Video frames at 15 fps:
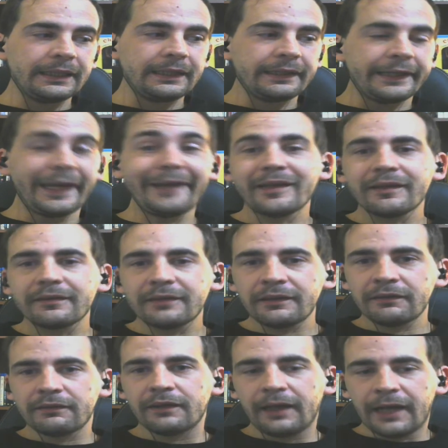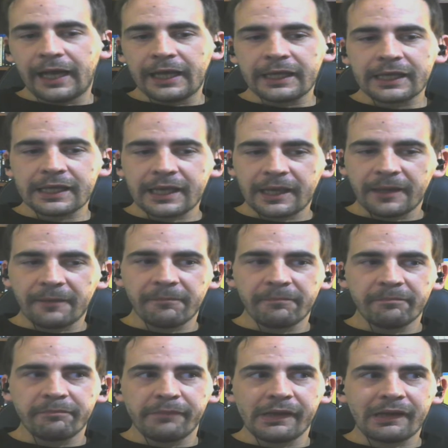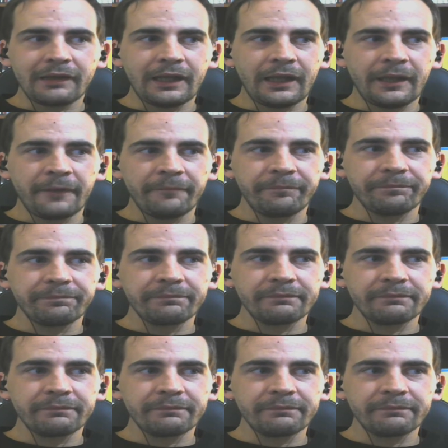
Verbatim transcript: Esta cinta hay que verla